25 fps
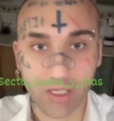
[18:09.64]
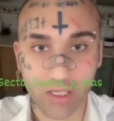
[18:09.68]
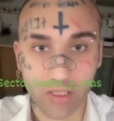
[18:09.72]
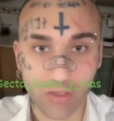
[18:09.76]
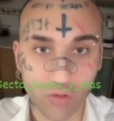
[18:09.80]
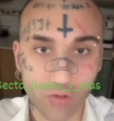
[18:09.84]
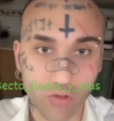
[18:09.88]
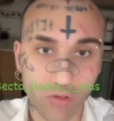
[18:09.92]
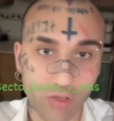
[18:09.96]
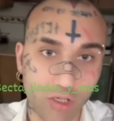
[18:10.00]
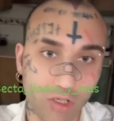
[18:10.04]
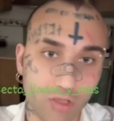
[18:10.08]
que
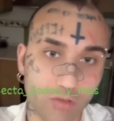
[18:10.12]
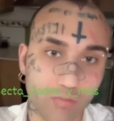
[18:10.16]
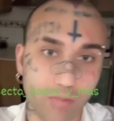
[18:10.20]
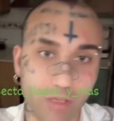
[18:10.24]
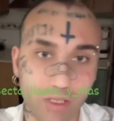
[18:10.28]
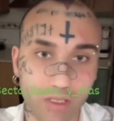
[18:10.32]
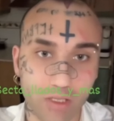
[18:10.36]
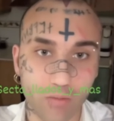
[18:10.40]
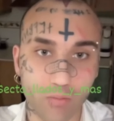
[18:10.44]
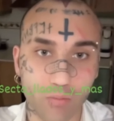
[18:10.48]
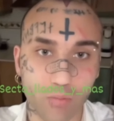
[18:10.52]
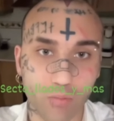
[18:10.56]
es uno de los
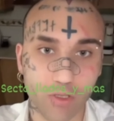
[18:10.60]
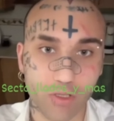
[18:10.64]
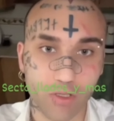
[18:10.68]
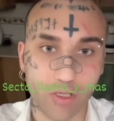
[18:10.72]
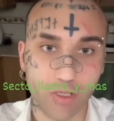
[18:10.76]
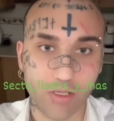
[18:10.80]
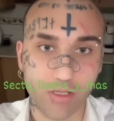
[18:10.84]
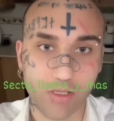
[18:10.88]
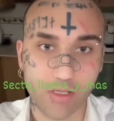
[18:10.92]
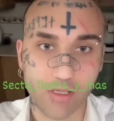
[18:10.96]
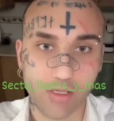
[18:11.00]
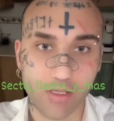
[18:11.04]
más
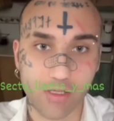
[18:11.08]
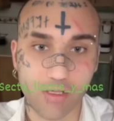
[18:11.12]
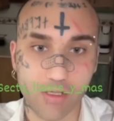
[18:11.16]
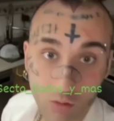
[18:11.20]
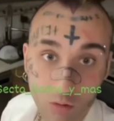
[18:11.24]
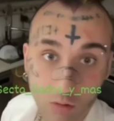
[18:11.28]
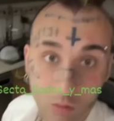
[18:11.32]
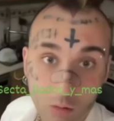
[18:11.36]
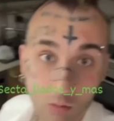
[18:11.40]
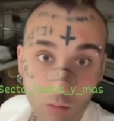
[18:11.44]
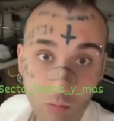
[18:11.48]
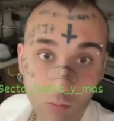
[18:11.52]
importantes.
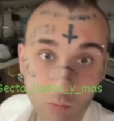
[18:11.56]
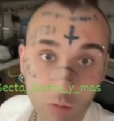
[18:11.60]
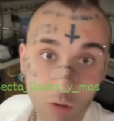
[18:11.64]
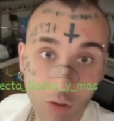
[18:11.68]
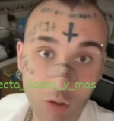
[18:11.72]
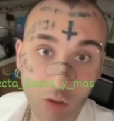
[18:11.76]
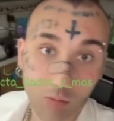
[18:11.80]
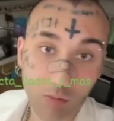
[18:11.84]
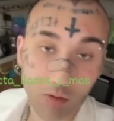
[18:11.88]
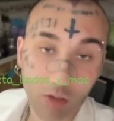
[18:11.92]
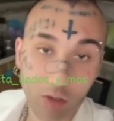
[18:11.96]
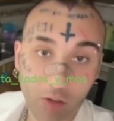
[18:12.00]

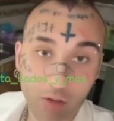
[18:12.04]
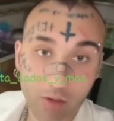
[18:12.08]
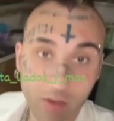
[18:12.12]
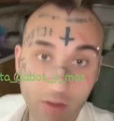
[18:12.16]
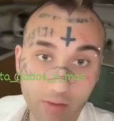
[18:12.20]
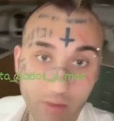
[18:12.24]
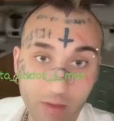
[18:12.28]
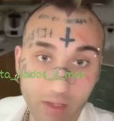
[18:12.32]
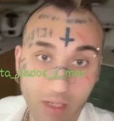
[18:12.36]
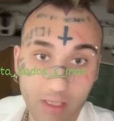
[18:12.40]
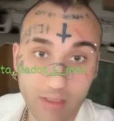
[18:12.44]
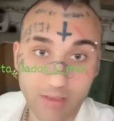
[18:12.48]
Pues como lo
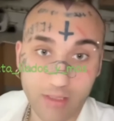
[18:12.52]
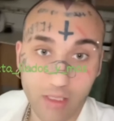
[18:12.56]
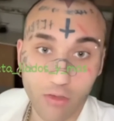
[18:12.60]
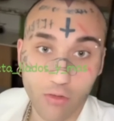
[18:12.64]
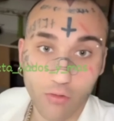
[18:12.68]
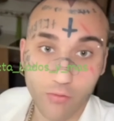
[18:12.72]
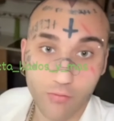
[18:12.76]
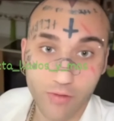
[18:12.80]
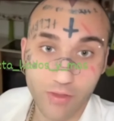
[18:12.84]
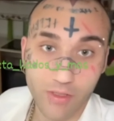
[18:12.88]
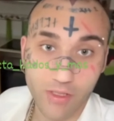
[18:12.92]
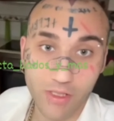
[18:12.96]
dice, la
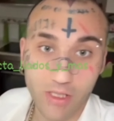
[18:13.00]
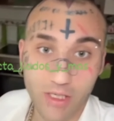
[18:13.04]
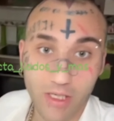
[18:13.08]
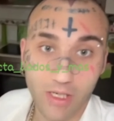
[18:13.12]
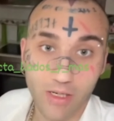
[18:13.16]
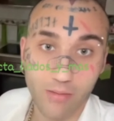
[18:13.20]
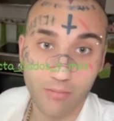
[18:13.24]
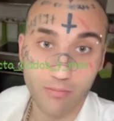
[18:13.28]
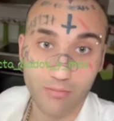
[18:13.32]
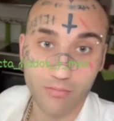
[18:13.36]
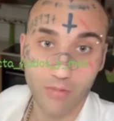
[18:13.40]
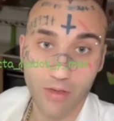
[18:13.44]
salud
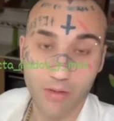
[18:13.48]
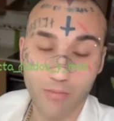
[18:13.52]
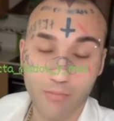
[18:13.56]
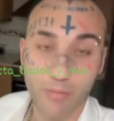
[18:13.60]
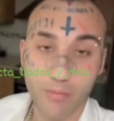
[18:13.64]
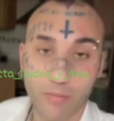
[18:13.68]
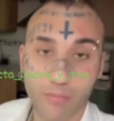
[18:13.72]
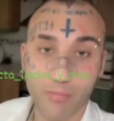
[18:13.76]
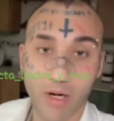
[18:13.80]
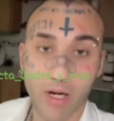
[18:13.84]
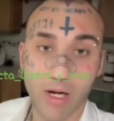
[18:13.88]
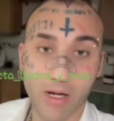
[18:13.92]
física,
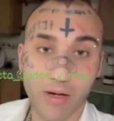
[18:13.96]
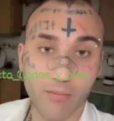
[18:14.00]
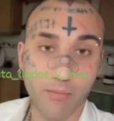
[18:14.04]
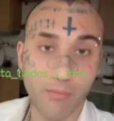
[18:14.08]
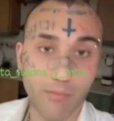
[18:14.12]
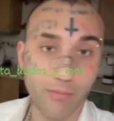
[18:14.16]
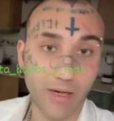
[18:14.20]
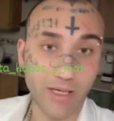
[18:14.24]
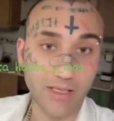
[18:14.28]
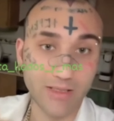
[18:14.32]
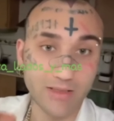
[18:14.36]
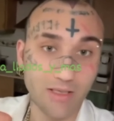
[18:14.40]
en plan,
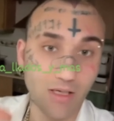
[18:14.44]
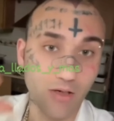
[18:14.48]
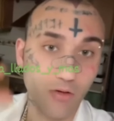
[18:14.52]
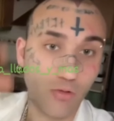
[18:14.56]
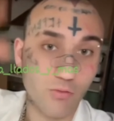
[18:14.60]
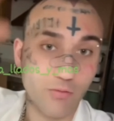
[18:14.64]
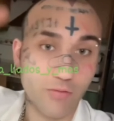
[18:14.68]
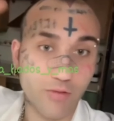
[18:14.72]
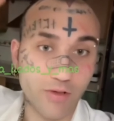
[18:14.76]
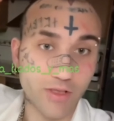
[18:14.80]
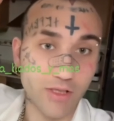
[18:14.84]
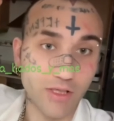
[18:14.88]
más
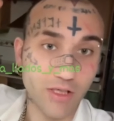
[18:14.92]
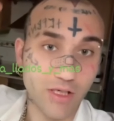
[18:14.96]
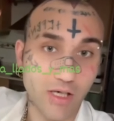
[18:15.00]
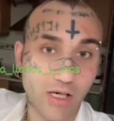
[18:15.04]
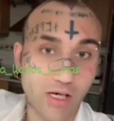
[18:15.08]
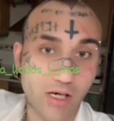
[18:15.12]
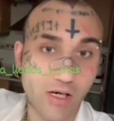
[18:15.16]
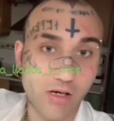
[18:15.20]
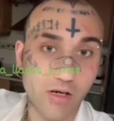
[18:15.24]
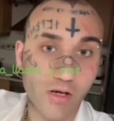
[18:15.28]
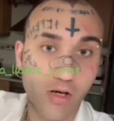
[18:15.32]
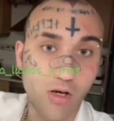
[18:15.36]
salud
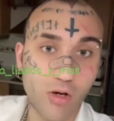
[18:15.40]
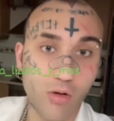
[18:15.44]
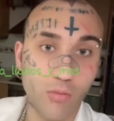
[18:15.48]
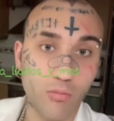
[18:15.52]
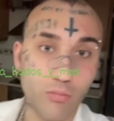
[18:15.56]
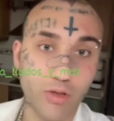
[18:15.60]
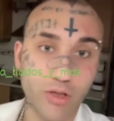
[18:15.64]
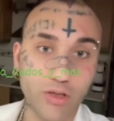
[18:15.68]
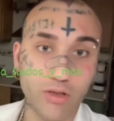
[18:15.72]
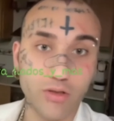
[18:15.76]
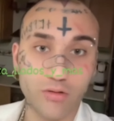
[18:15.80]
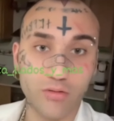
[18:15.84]
física,
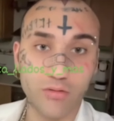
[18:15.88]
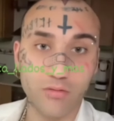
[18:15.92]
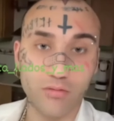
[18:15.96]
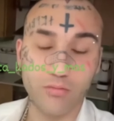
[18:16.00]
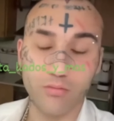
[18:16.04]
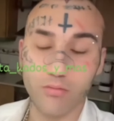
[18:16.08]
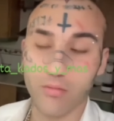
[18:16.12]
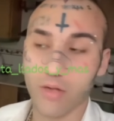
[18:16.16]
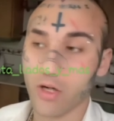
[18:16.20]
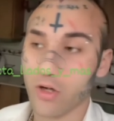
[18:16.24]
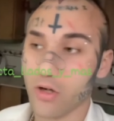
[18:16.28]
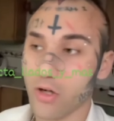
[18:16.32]
pues
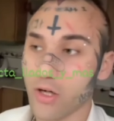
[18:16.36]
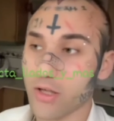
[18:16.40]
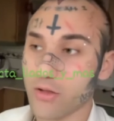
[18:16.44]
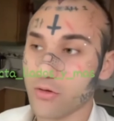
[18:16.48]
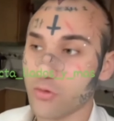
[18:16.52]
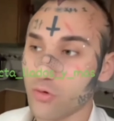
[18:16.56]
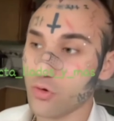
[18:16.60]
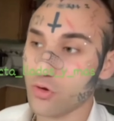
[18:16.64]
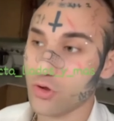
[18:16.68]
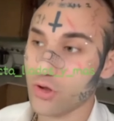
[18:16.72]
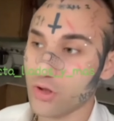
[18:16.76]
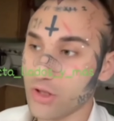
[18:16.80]

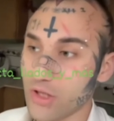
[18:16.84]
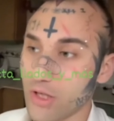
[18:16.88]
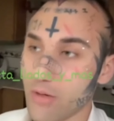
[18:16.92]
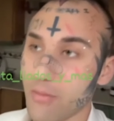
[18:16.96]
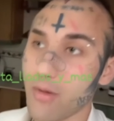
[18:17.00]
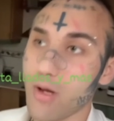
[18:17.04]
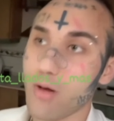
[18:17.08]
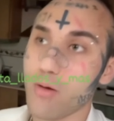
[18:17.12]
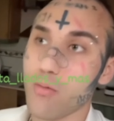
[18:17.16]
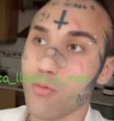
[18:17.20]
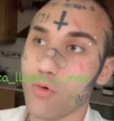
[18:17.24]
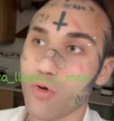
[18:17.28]
mejoras tu
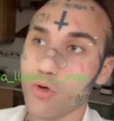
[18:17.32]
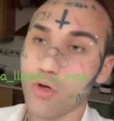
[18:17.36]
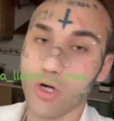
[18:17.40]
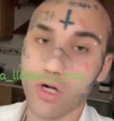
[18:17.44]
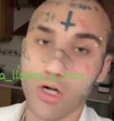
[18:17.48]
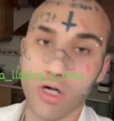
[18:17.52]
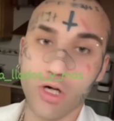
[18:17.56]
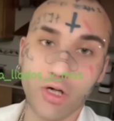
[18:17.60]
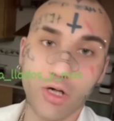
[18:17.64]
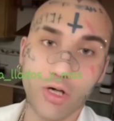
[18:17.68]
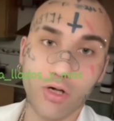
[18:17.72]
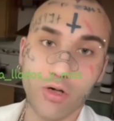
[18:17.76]
sistema
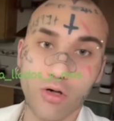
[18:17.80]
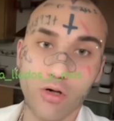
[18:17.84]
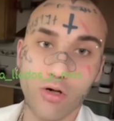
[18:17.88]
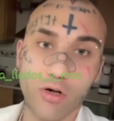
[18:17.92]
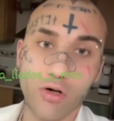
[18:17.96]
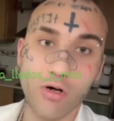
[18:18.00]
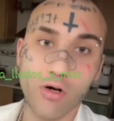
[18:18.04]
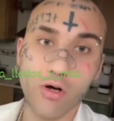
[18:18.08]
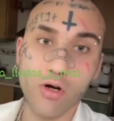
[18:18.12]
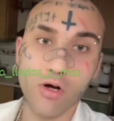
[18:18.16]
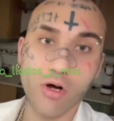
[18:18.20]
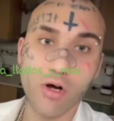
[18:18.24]

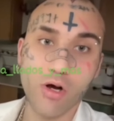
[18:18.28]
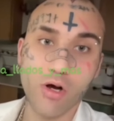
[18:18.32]
inmunológico,